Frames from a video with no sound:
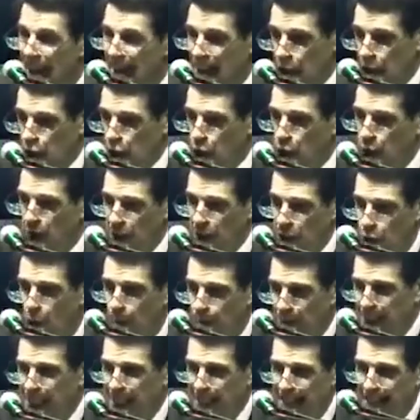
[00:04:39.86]
Esas son las
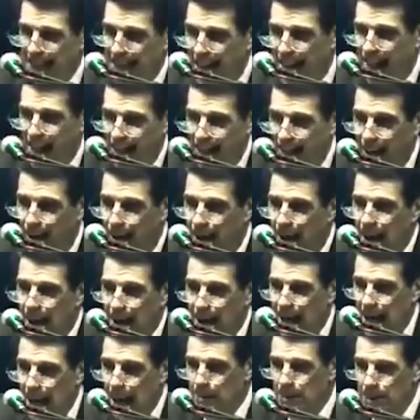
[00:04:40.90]
obras de la carne.
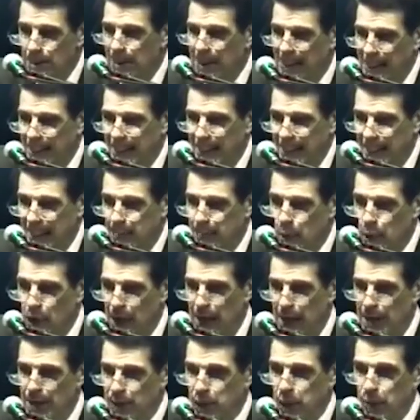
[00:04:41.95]
Y la Biblia dice en
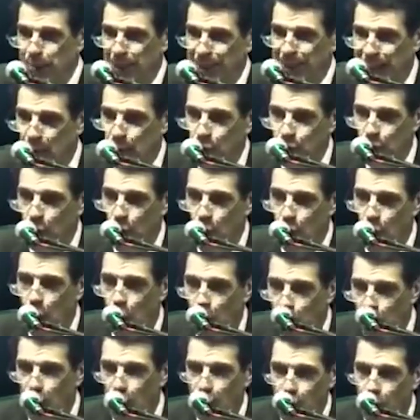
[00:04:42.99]
Apocalipsis 21,
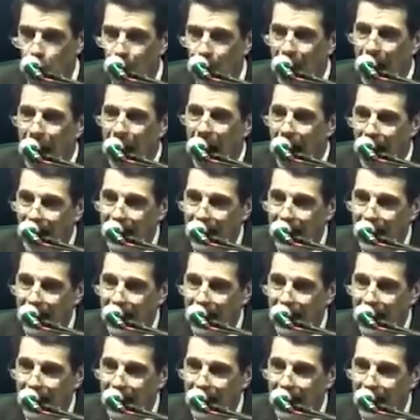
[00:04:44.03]
8,